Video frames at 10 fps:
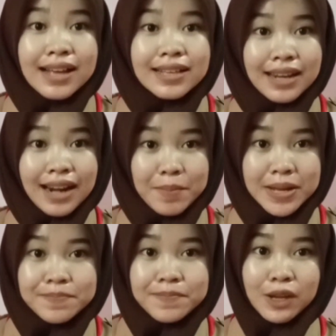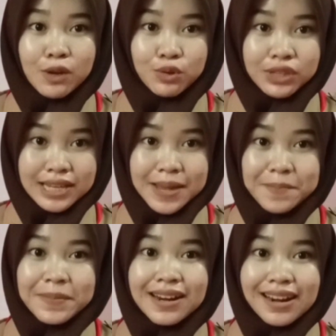Selamat mengikuti
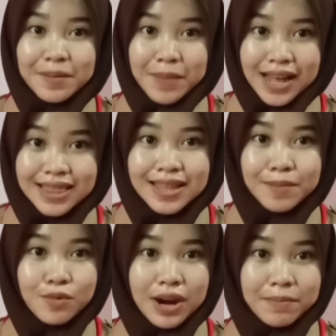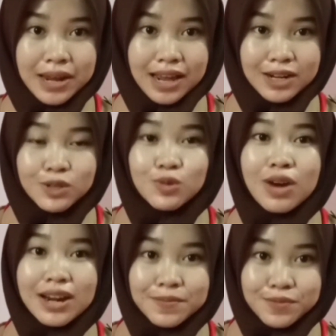penerimaan tamu ambalan
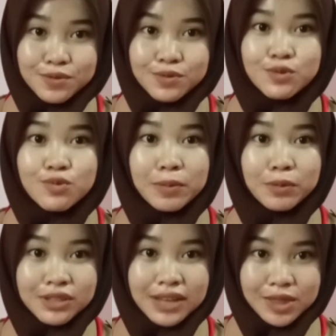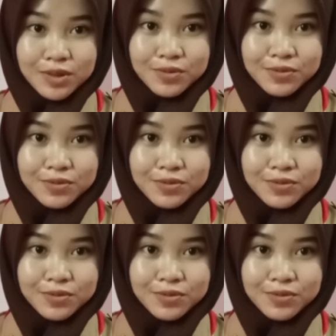2021.